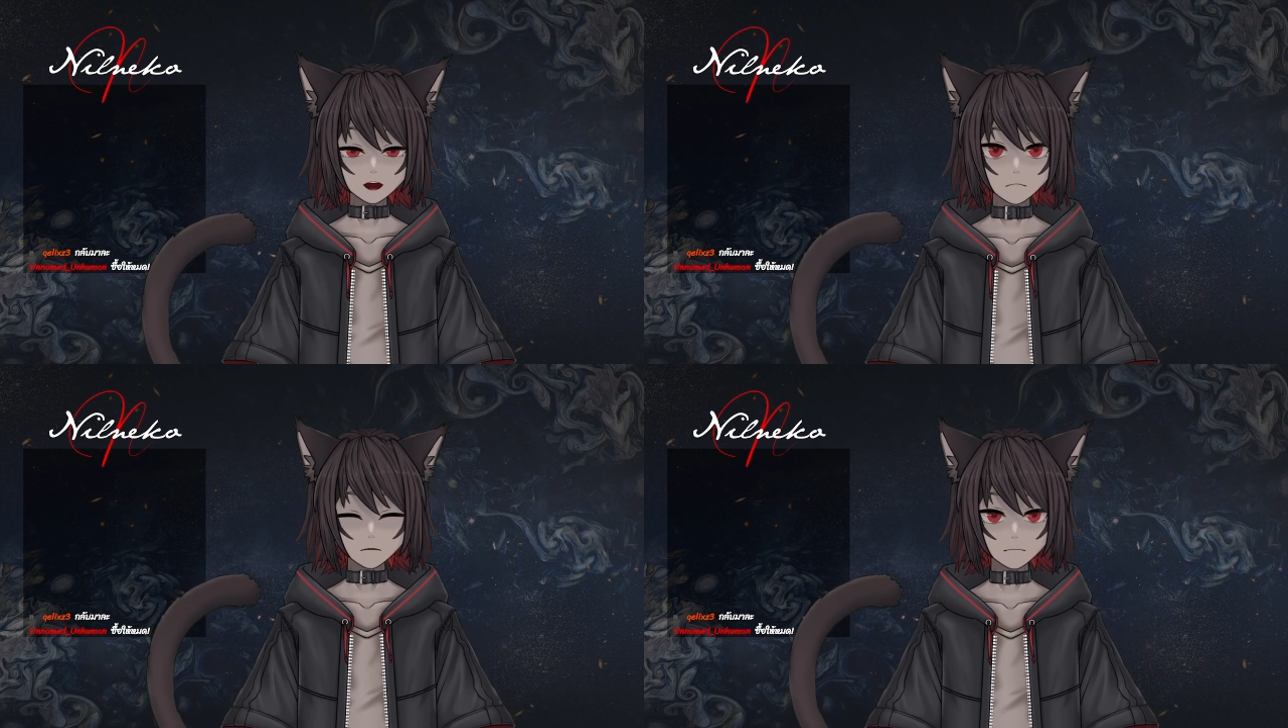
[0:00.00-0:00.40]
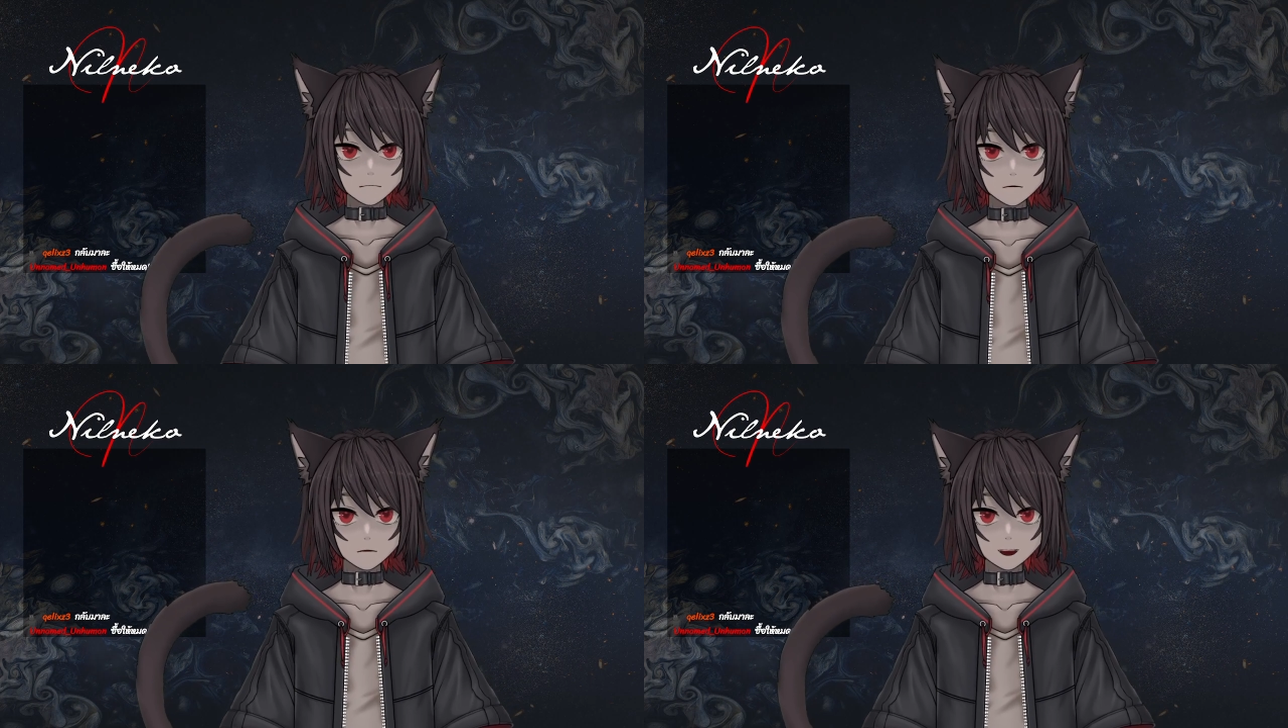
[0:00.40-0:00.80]
ผมสำหรั
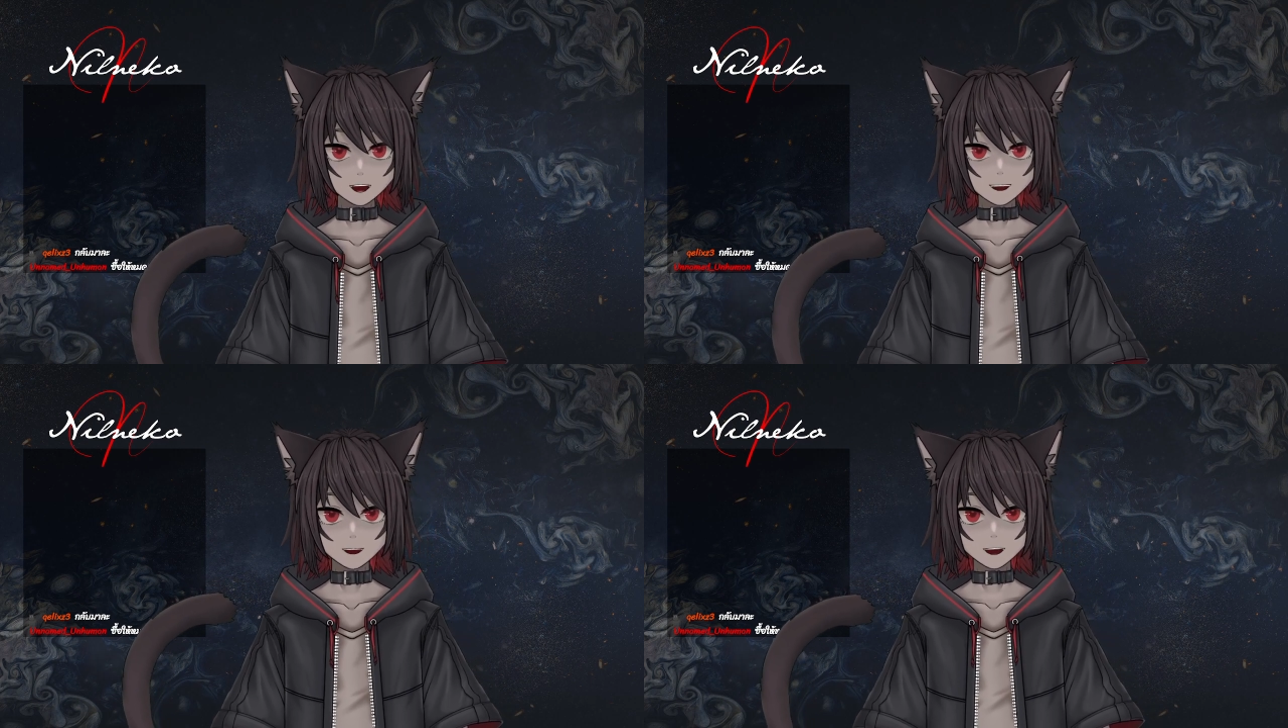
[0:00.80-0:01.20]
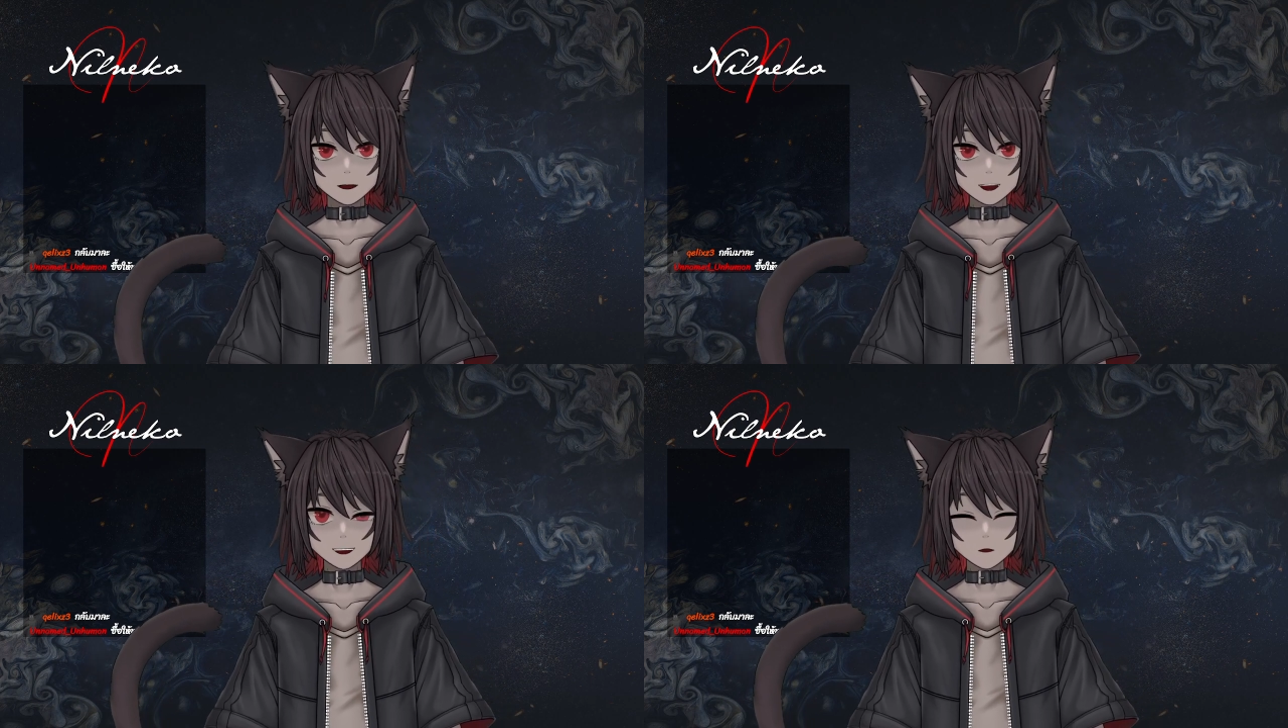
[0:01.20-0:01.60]
บใครที่อยากจะเข้า
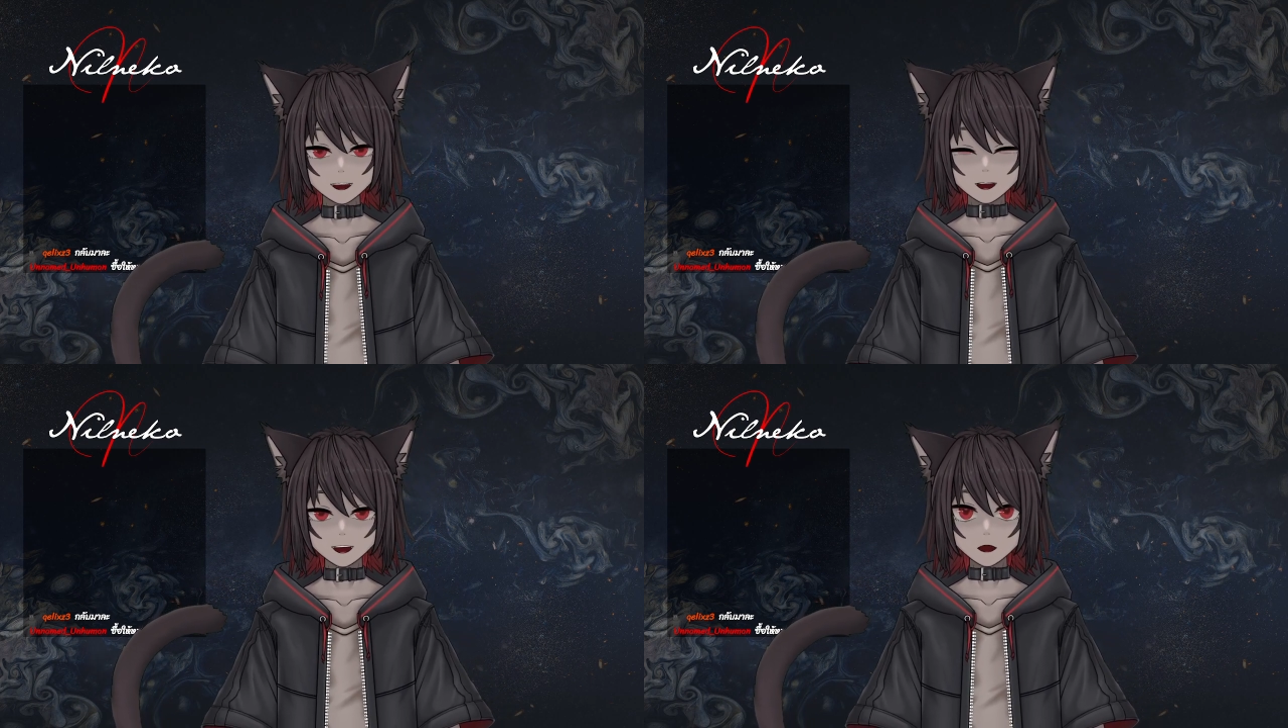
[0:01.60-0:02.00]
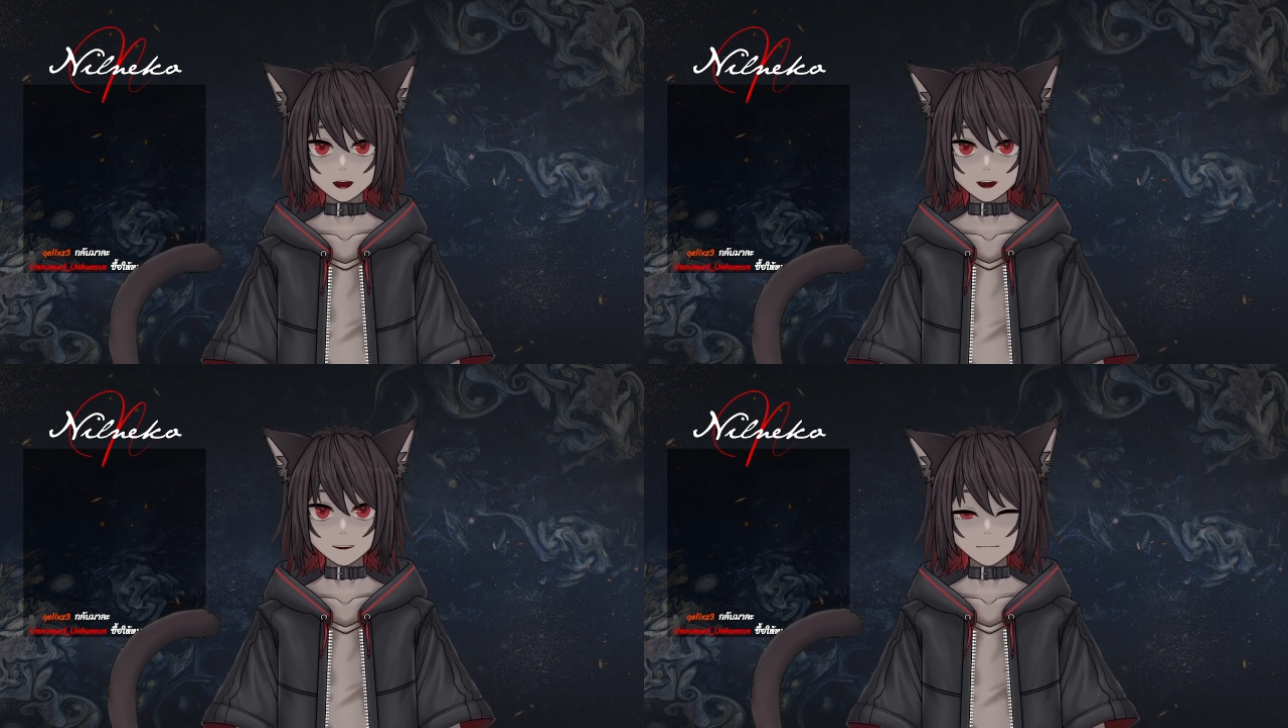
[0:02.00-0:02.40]
มาเล่นด้วยกัน
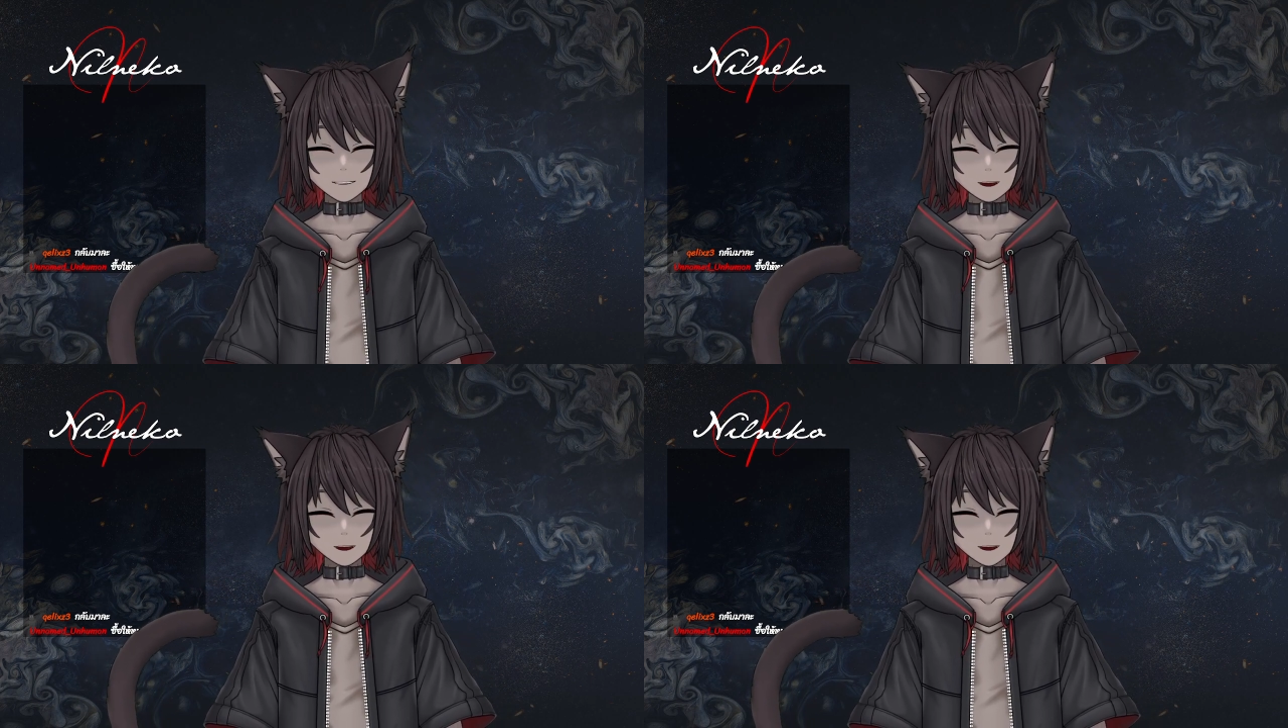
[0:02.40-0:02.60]
สามารถรอ